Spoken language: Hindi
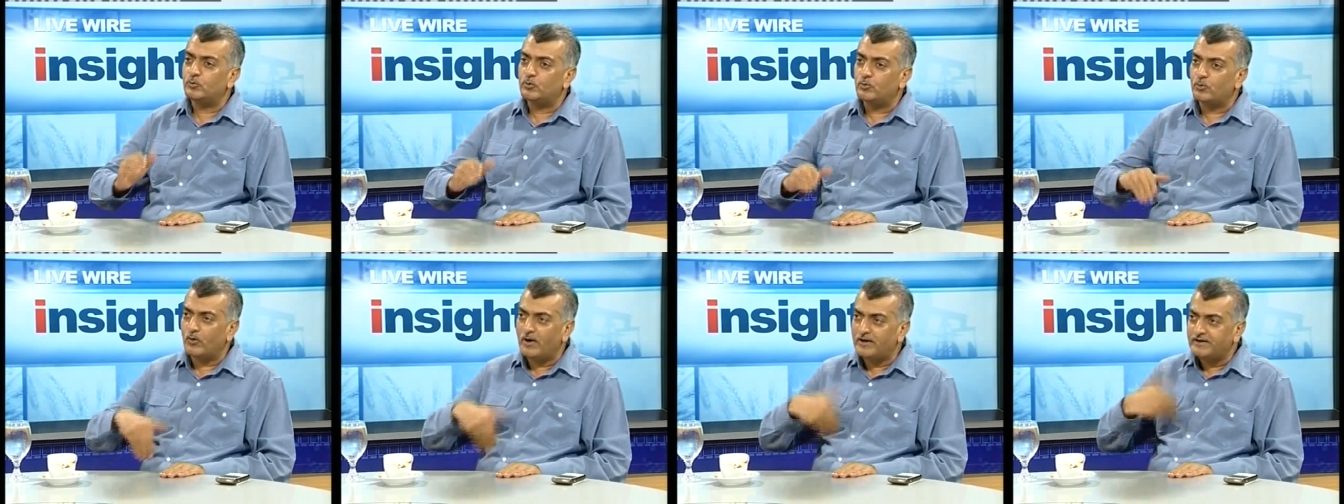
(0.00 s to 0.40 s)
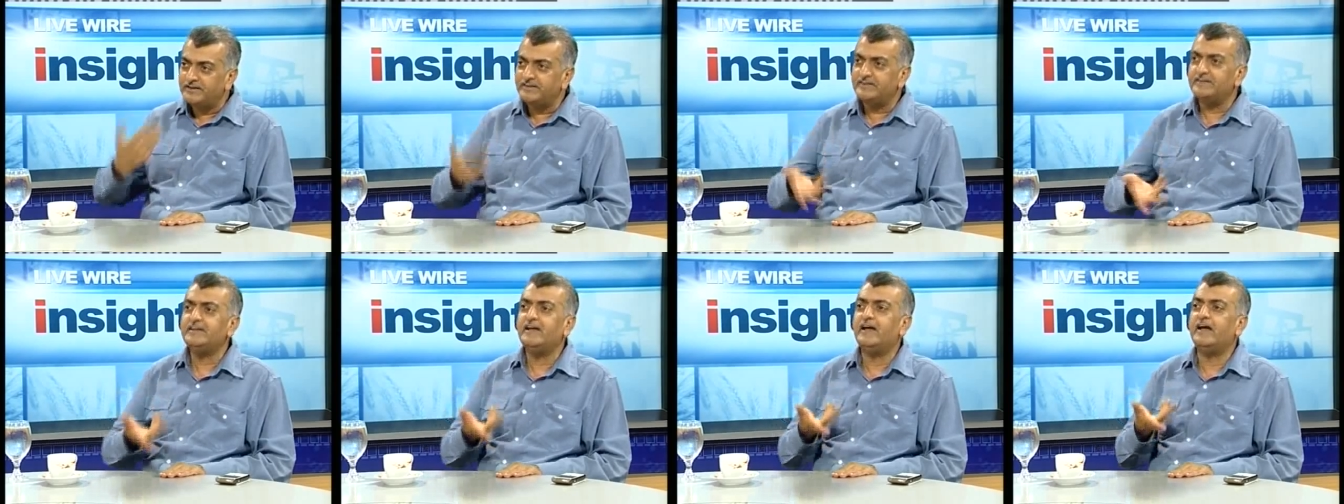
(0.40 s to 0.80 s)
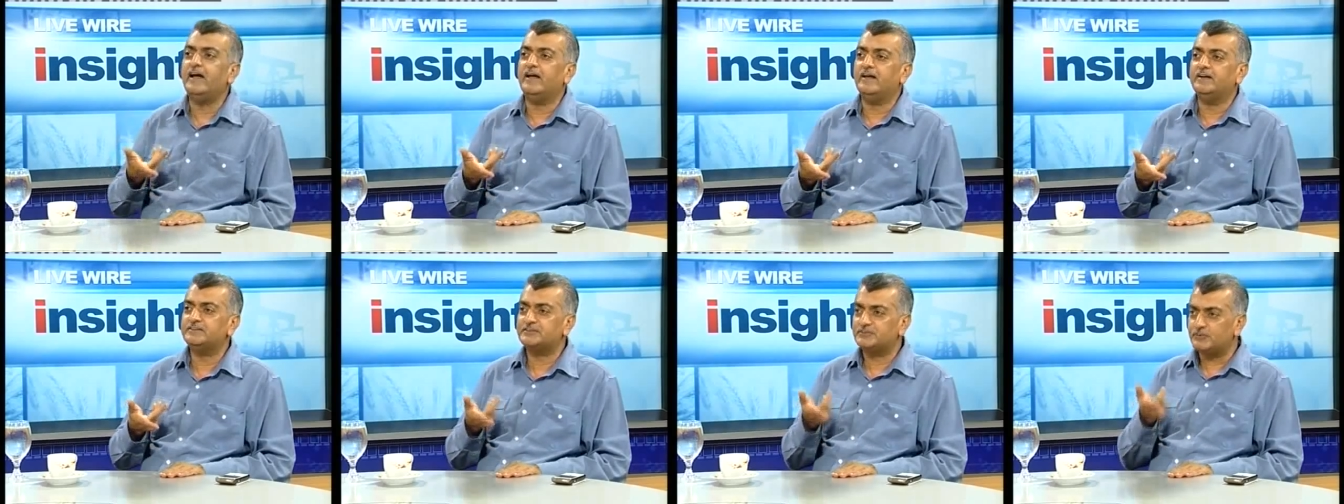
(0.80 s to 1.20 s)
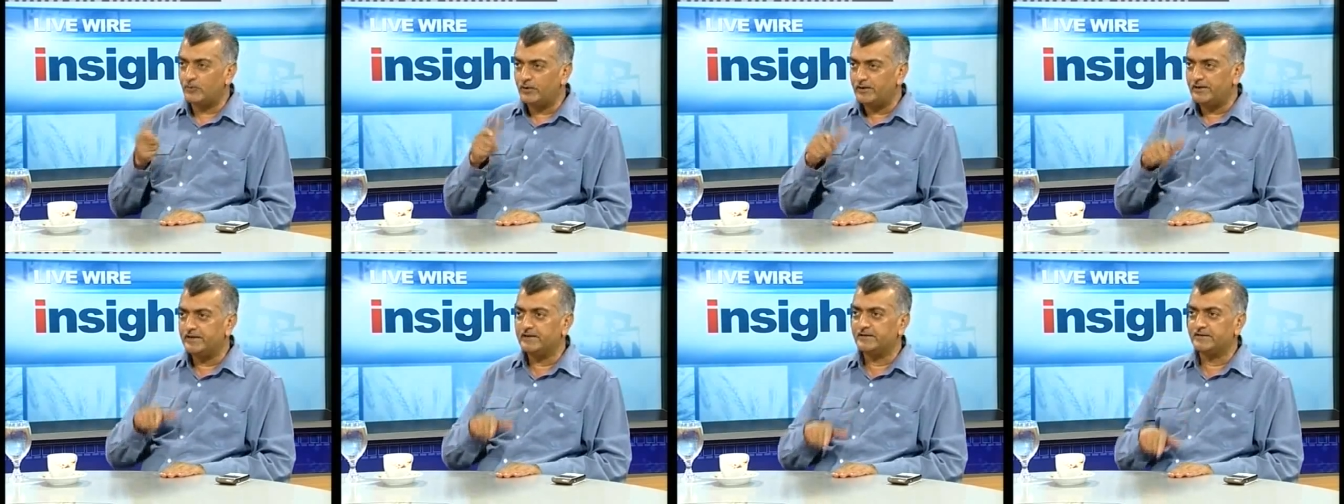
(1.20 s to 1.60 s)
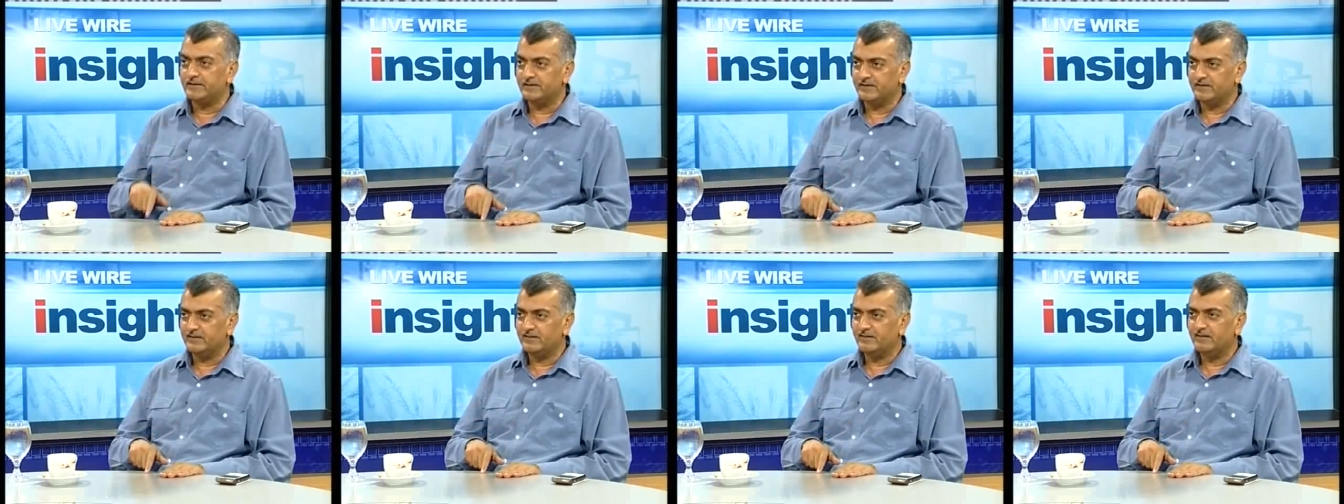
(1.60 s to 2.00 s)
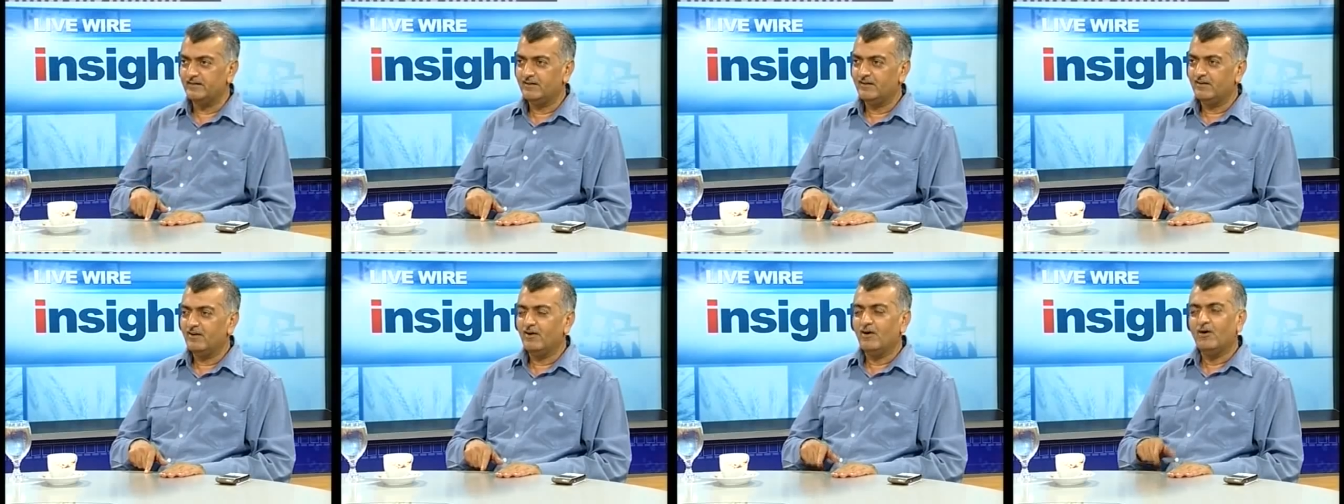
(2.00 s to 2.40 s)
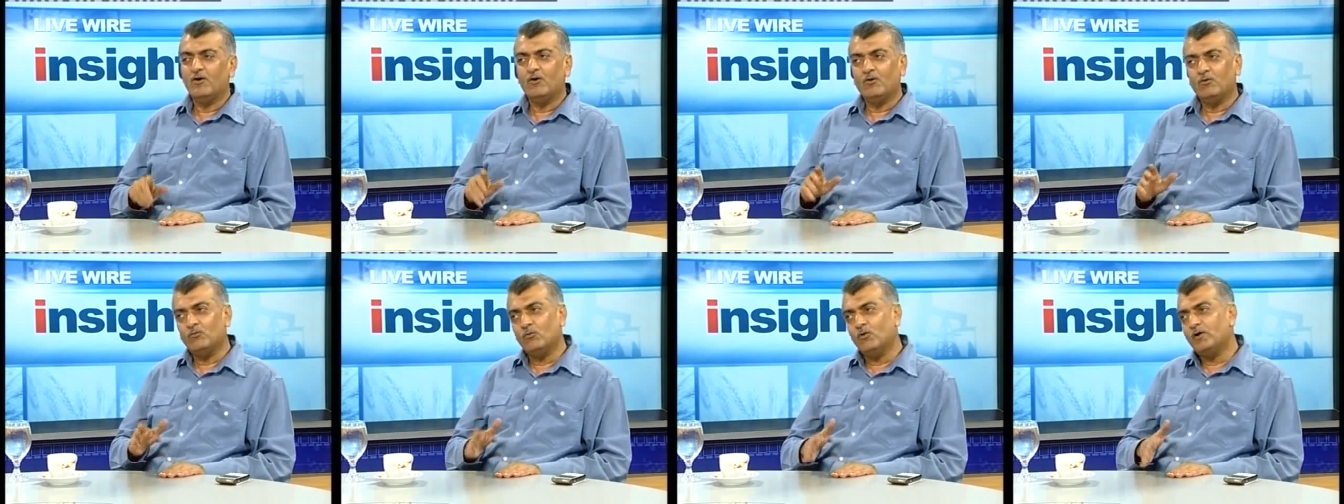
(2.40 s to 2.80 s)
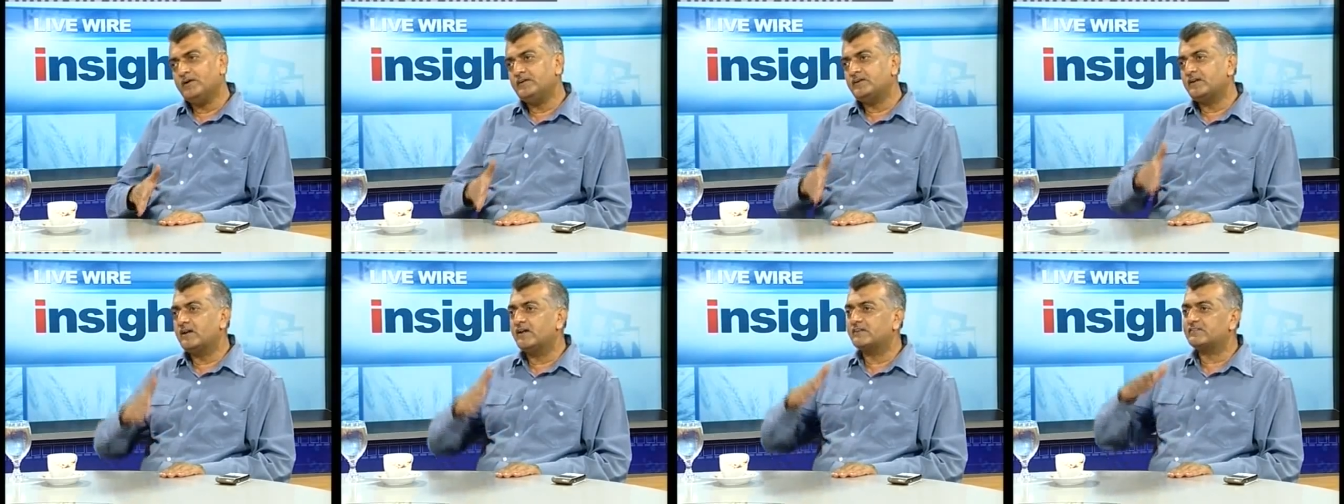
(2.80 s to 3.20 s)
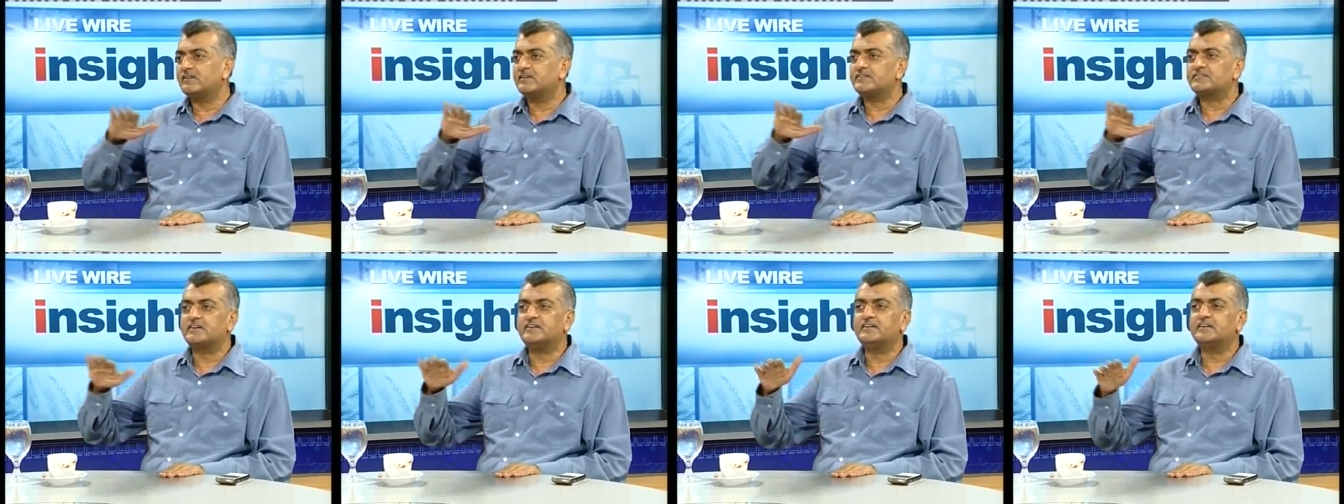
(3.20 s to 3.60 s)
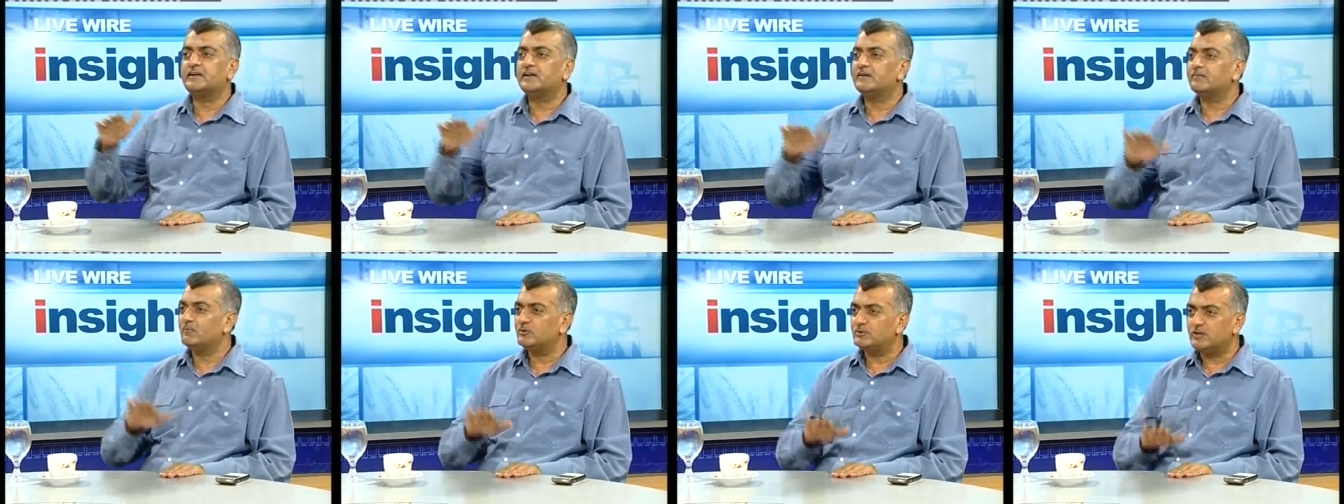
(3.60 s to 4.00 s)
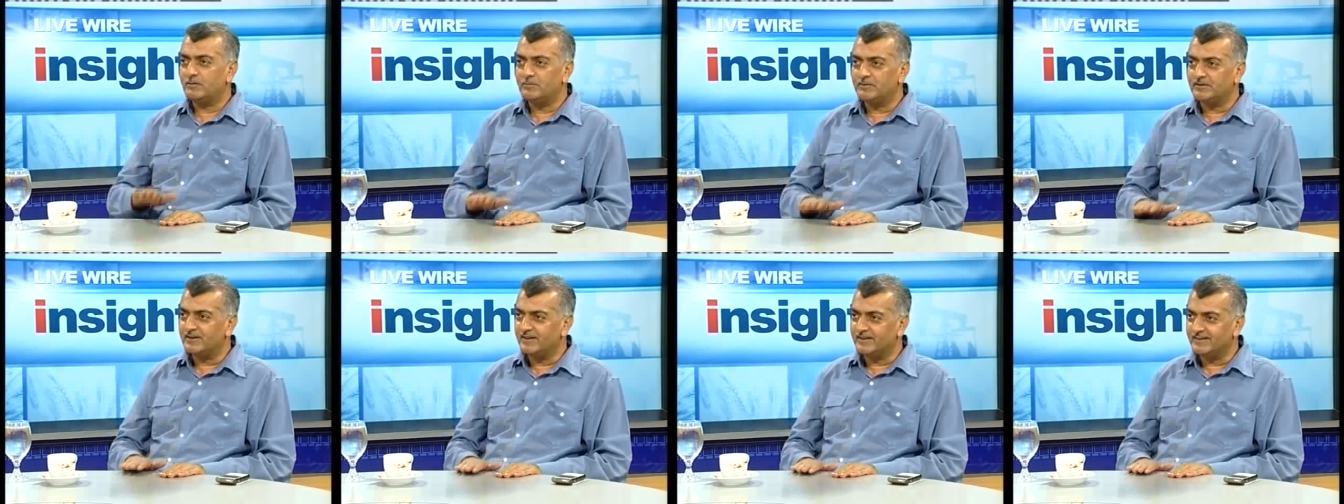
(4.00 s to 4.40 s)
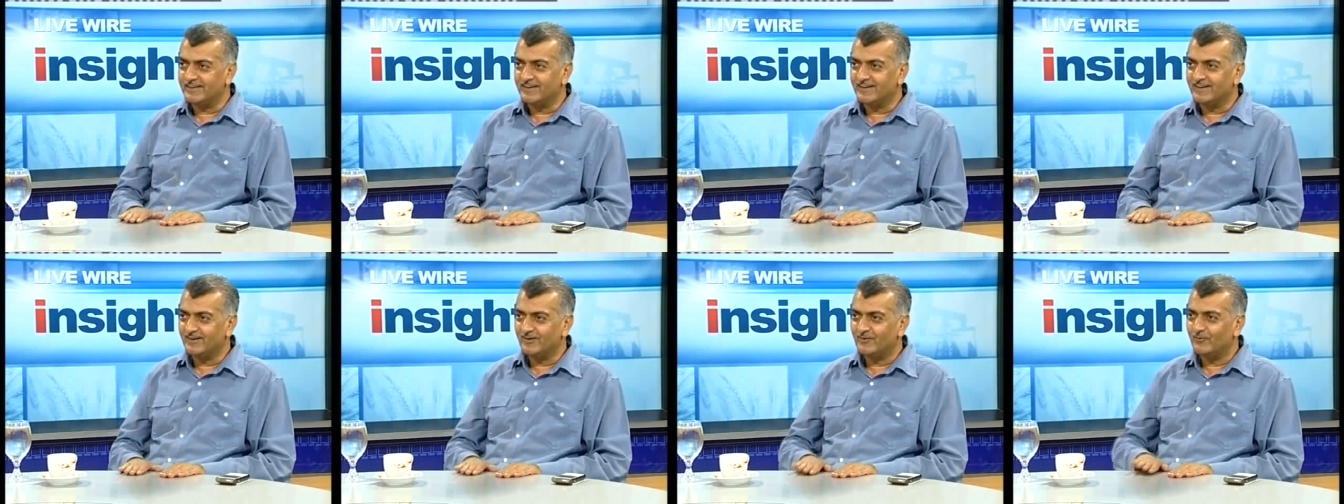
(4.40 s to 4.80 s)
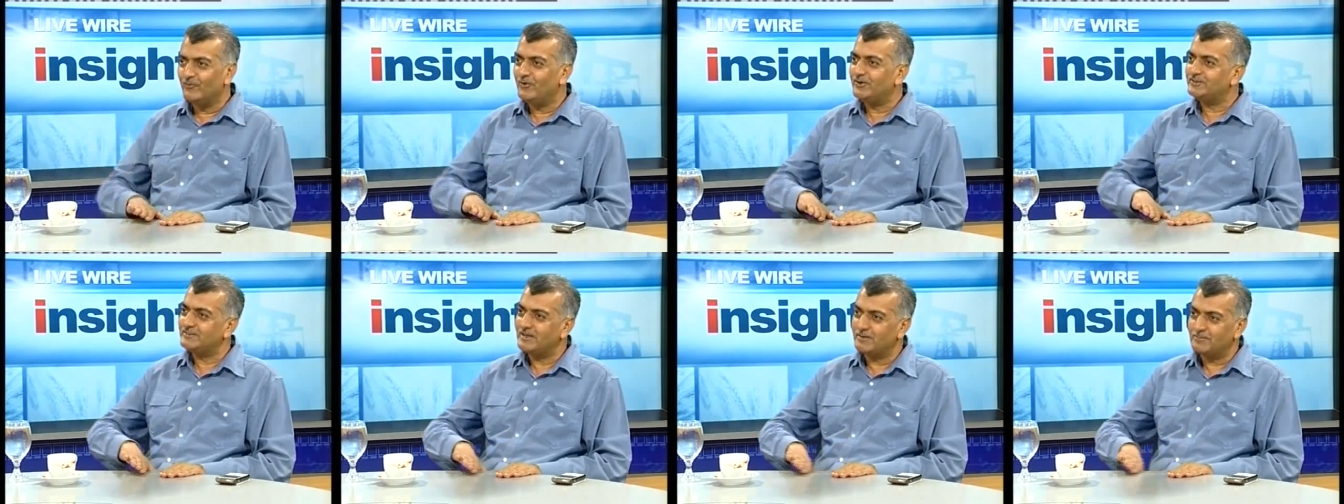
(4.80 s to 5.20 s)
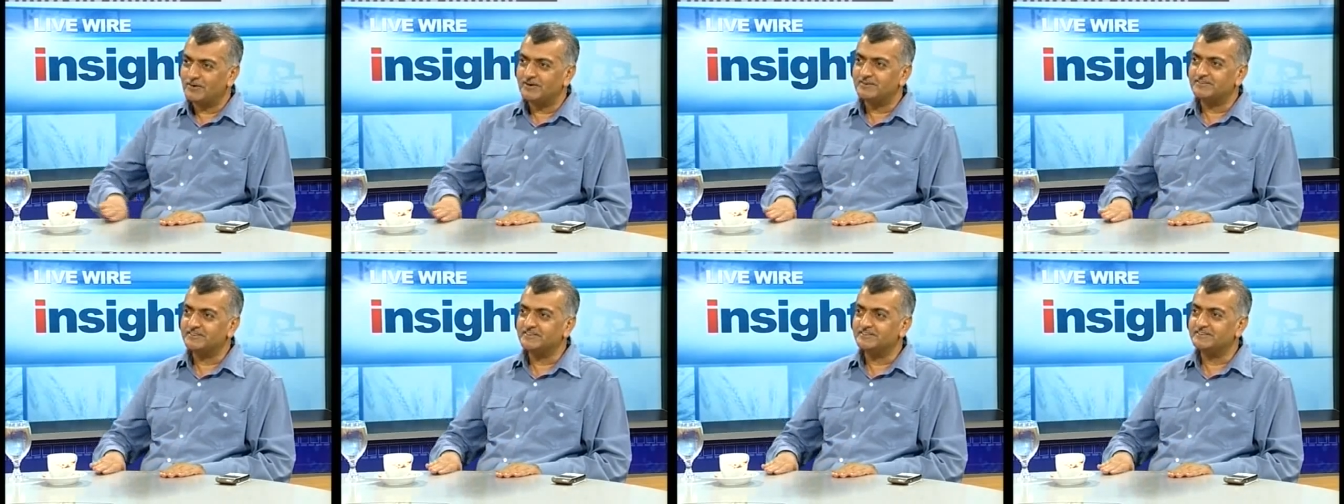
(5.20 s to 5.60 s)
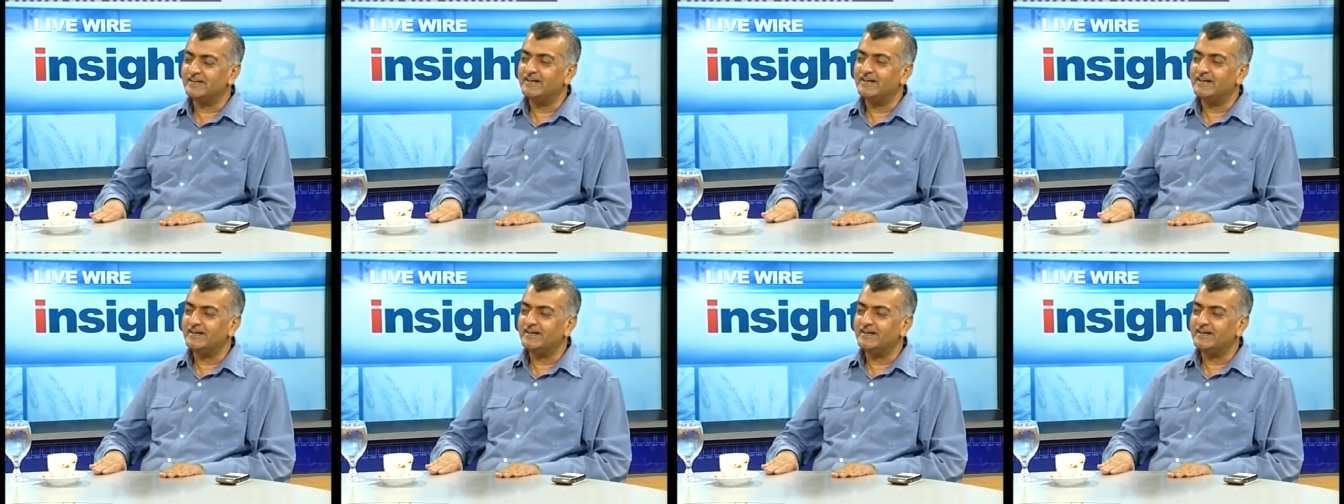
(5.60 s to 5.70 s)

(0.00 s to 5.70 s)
क्वालिटी है इस कोयले की अच्छा वो इंटरनेशनल स्टैंडर्ड के मुताबिक नहीं है वो एक सेपरेट चीज़ है